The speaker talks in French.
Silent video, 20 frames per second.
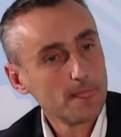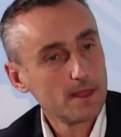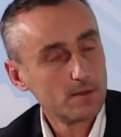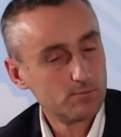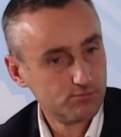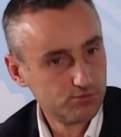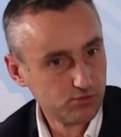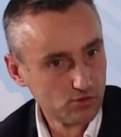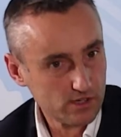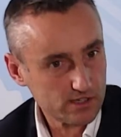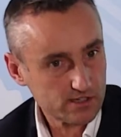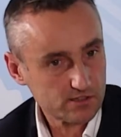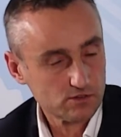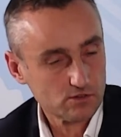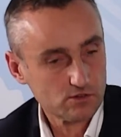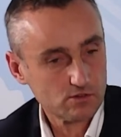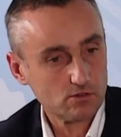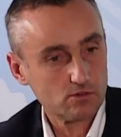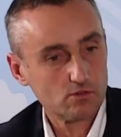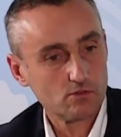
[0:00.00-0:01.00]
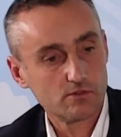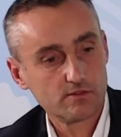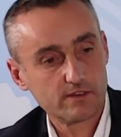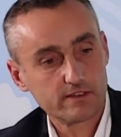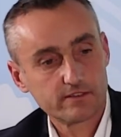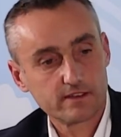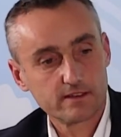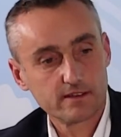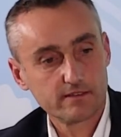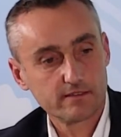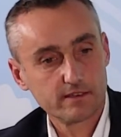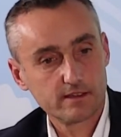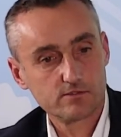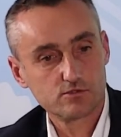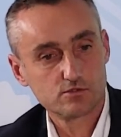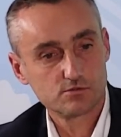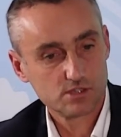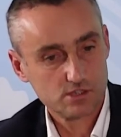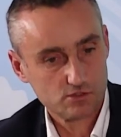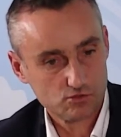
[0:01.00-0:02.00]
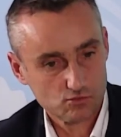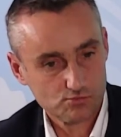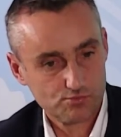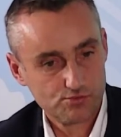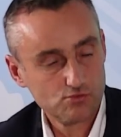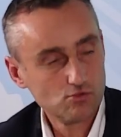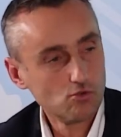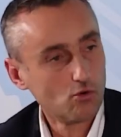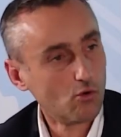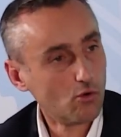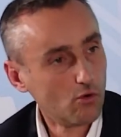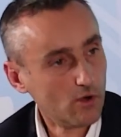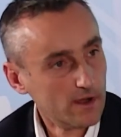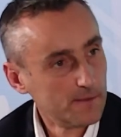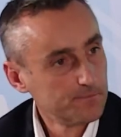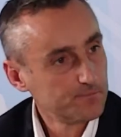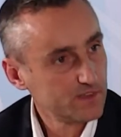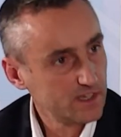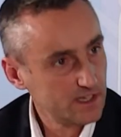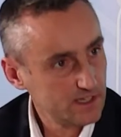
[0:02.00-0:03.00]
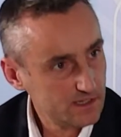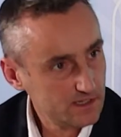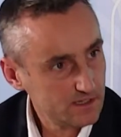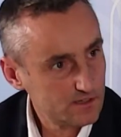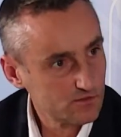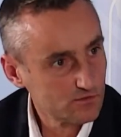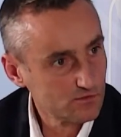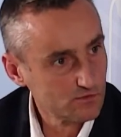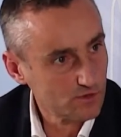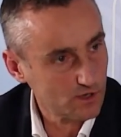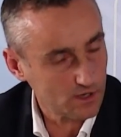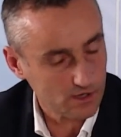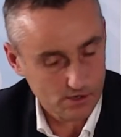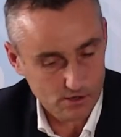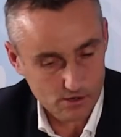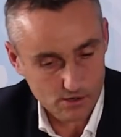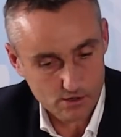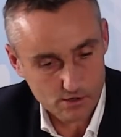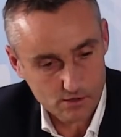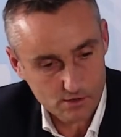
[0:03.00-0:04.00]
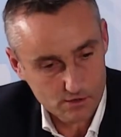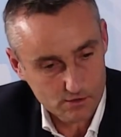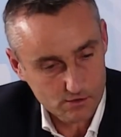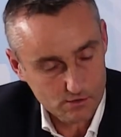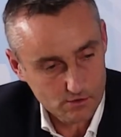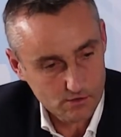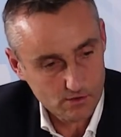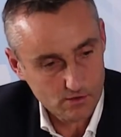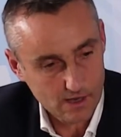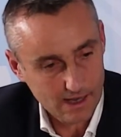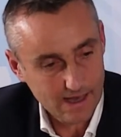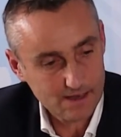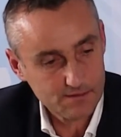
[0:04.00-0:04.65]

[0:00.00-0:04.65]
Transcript: Pour l'instant, on va s'adresser à des objets qui sont plus gros et qui sont euh, à